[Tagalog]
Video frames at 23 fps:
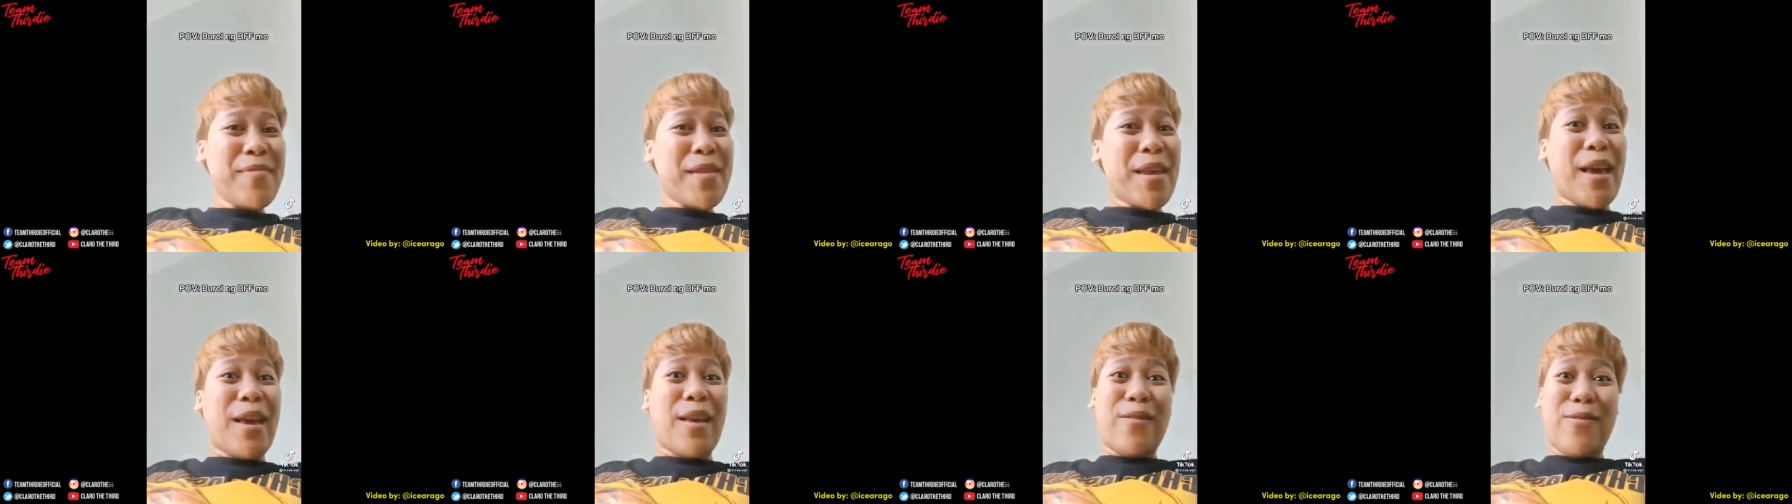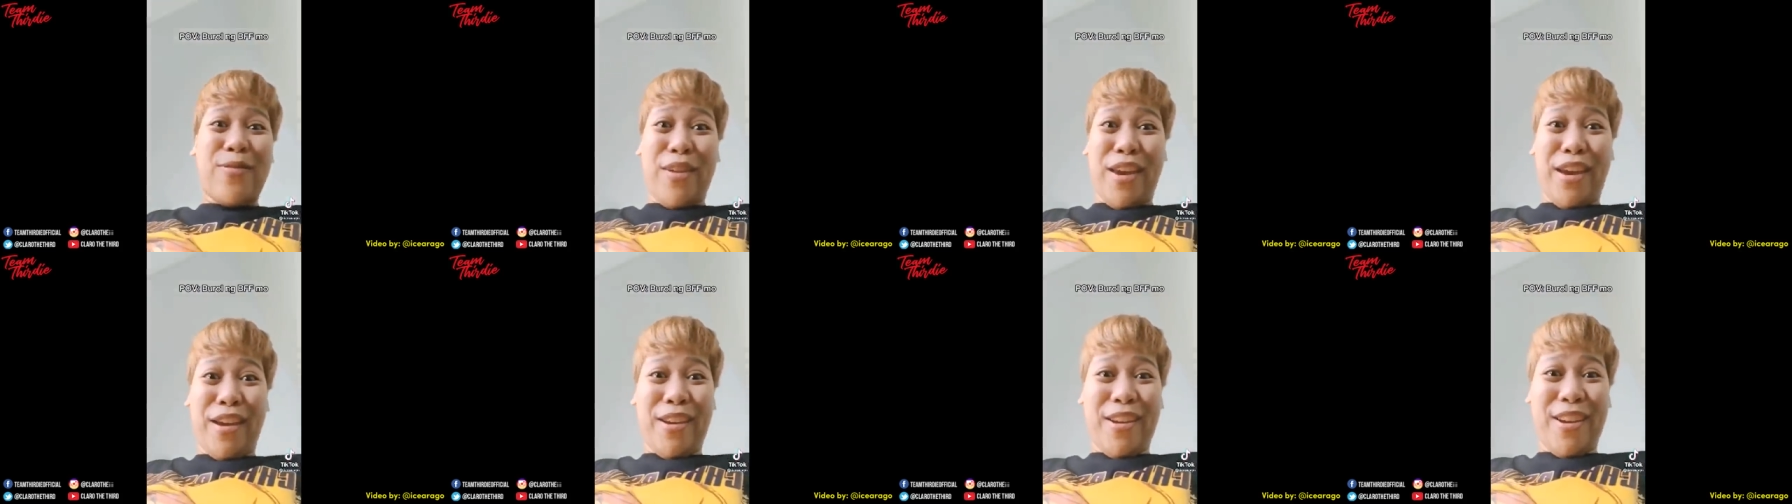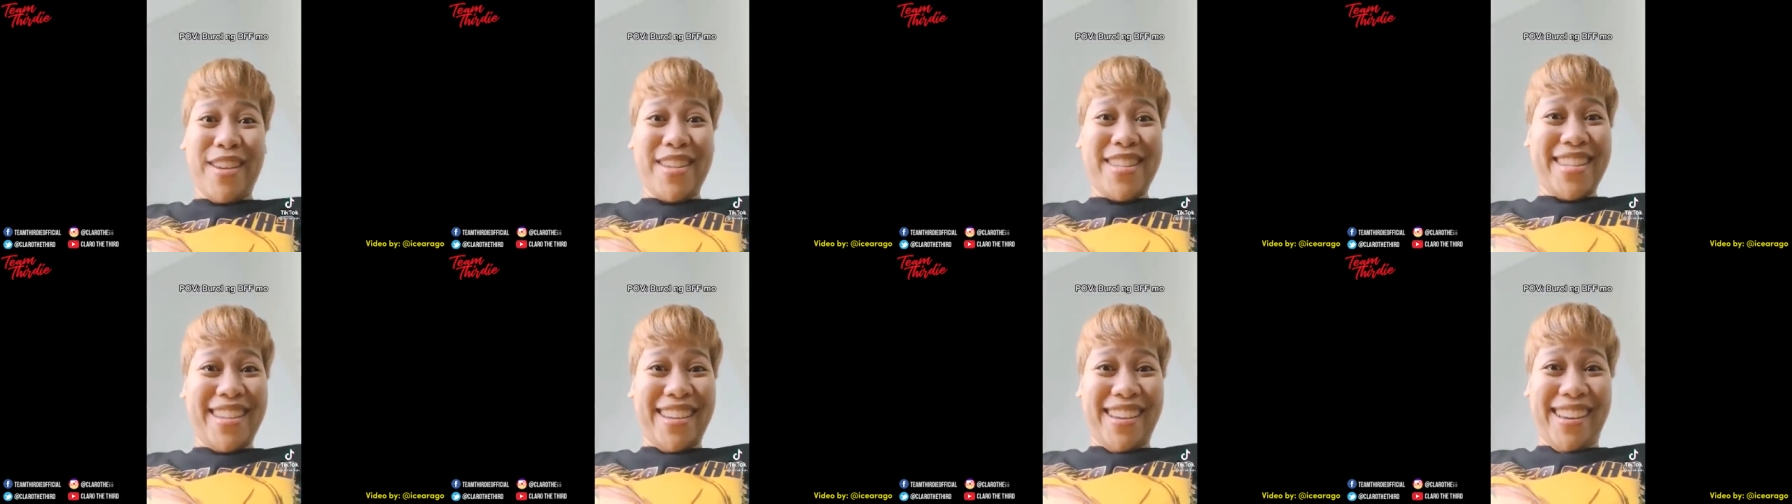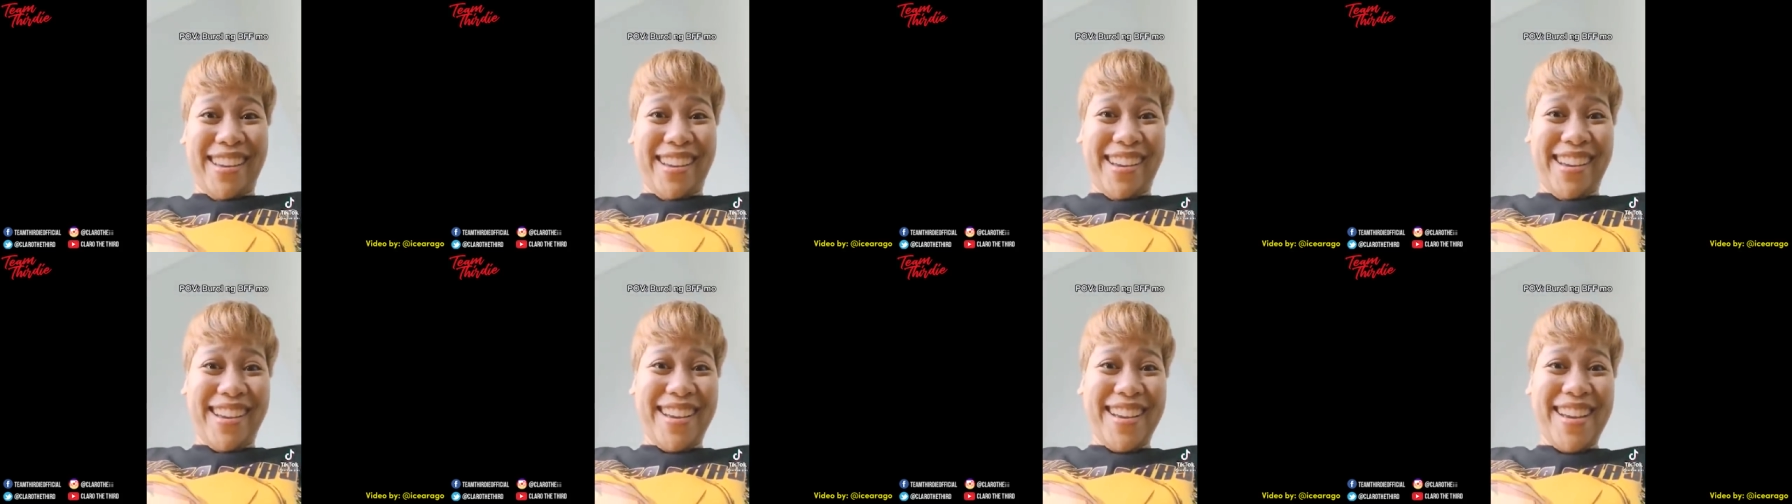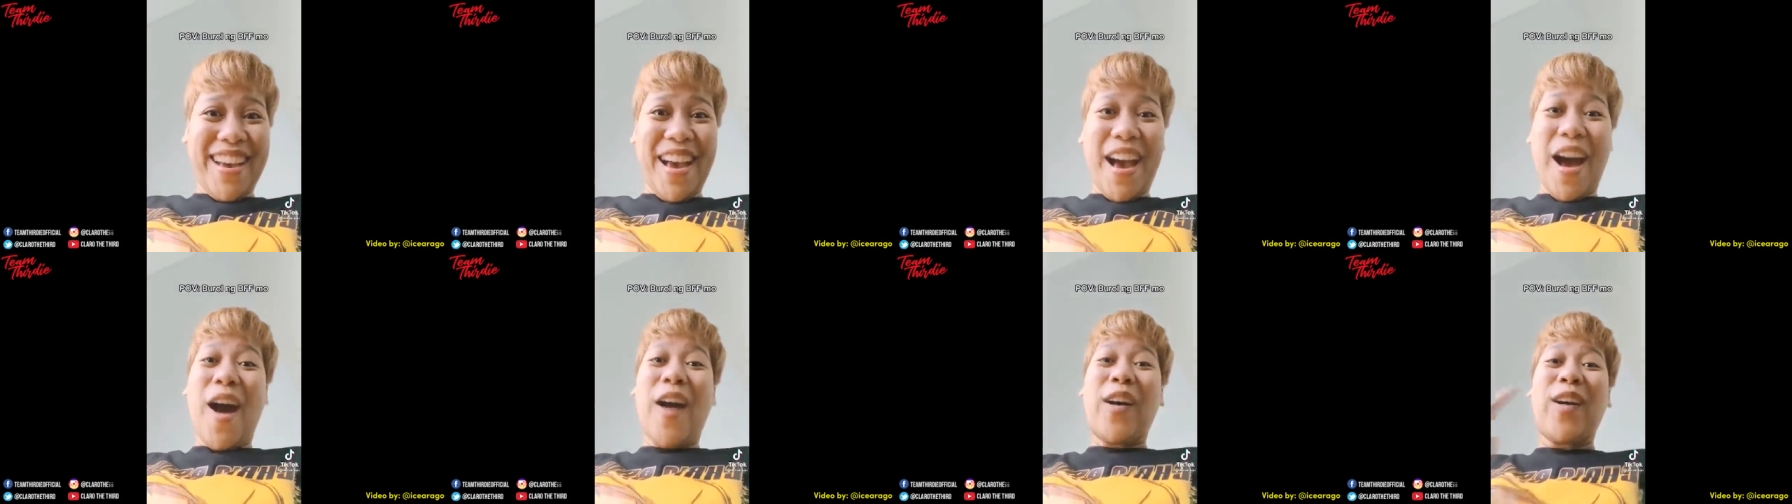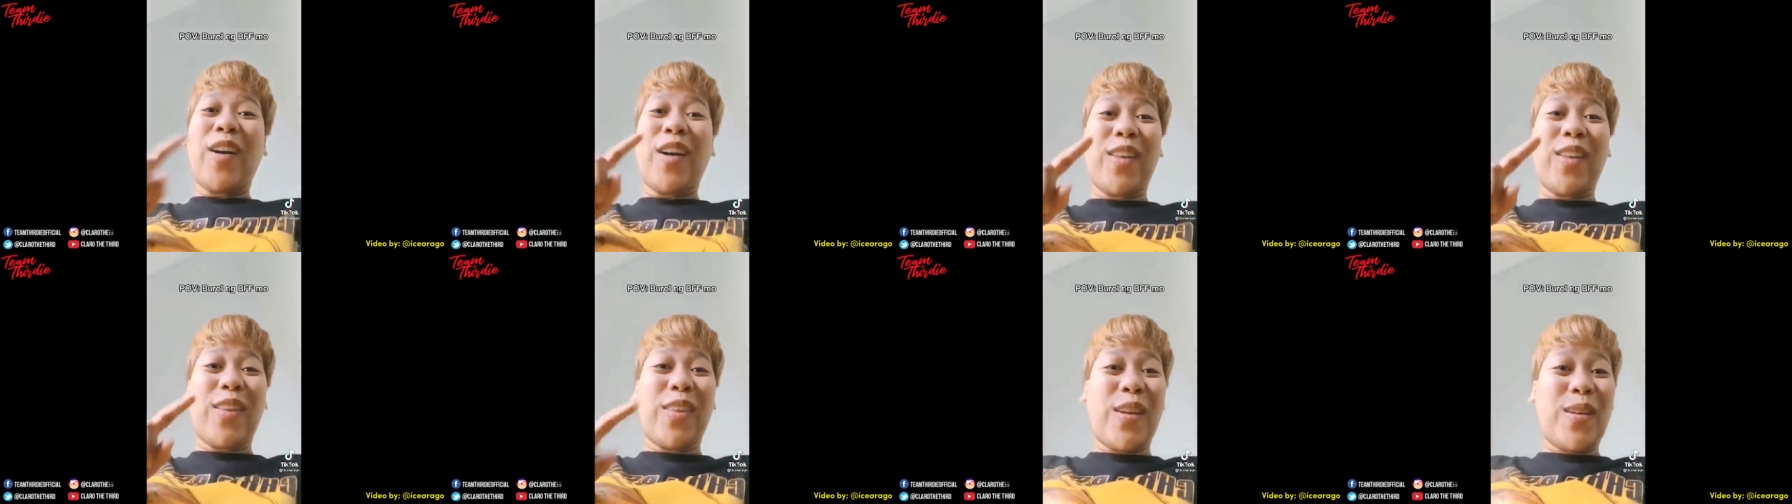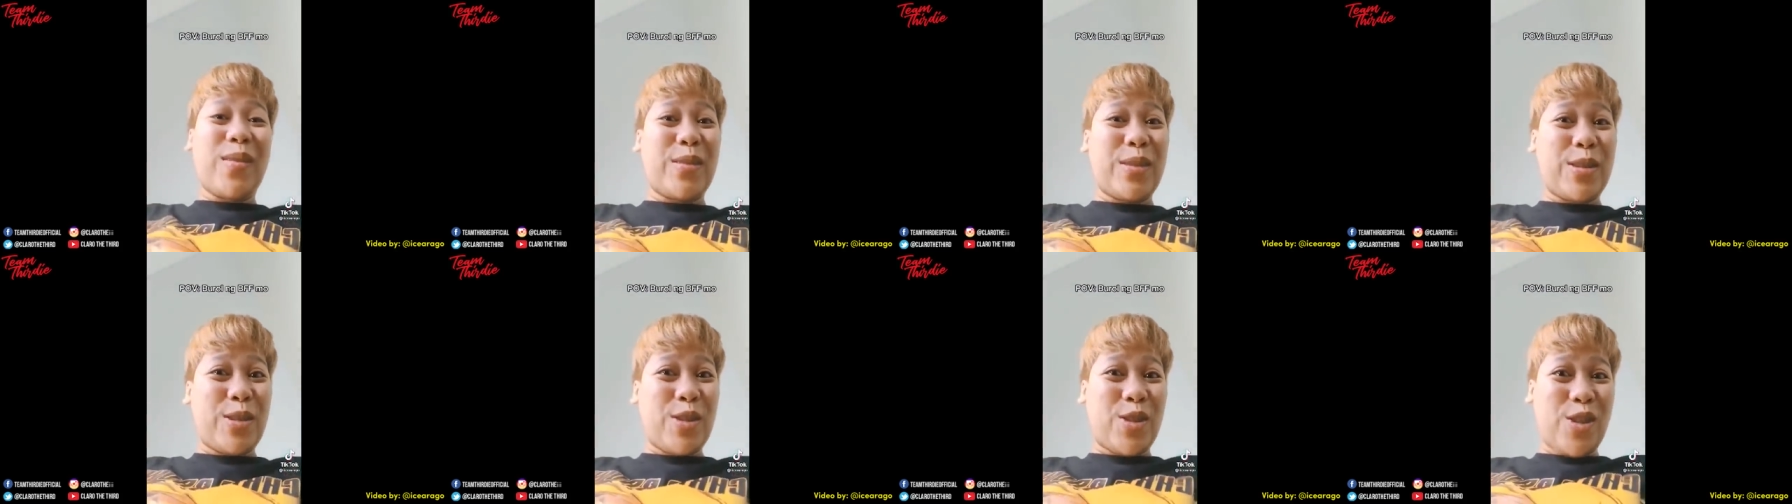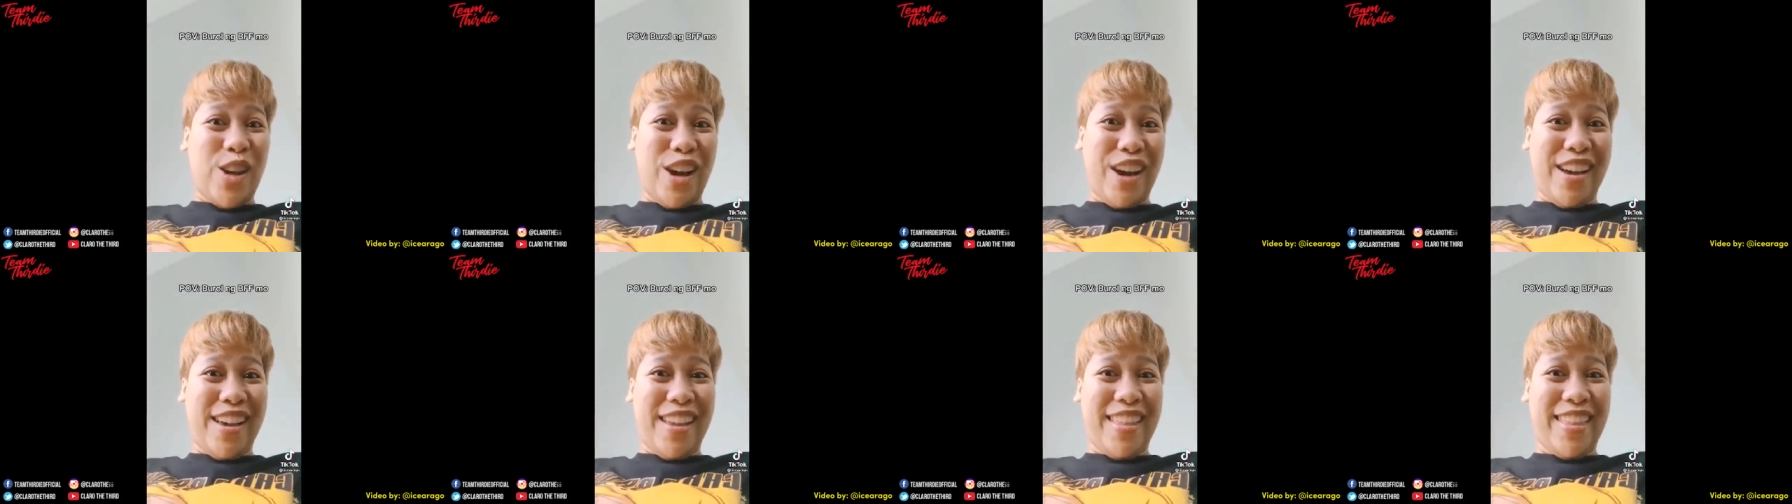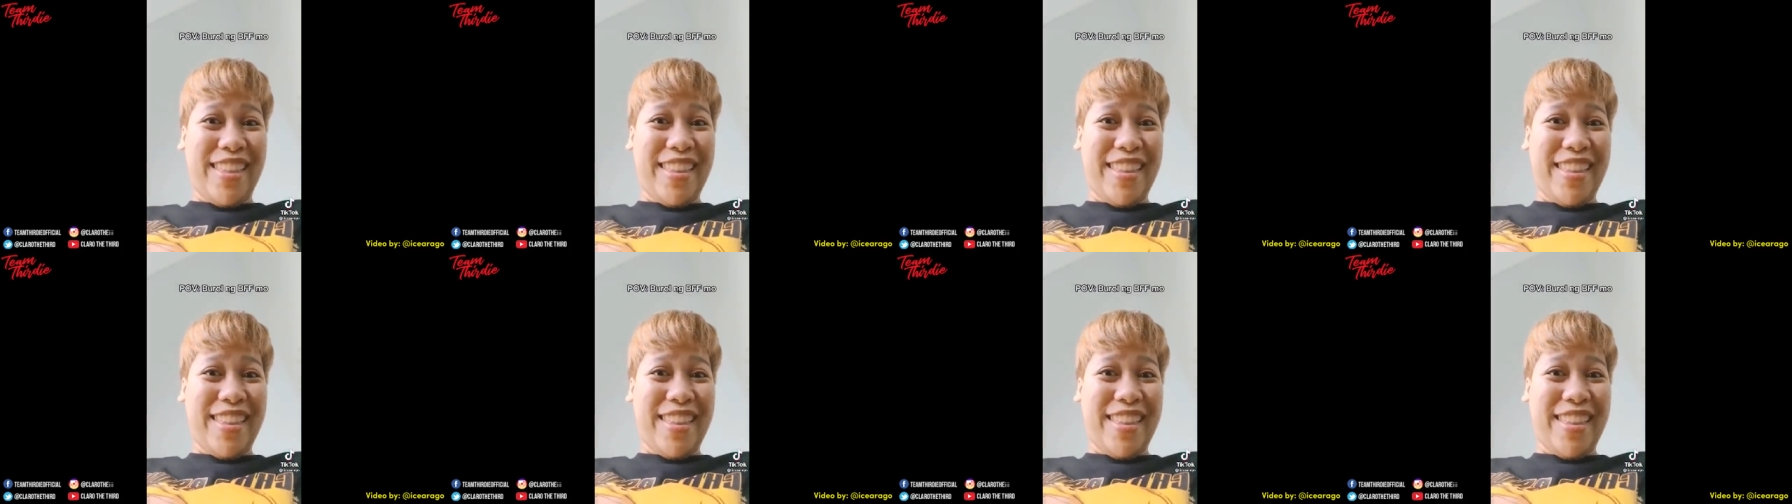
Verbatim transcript: in fairness, ah, ang ganda mo dyan.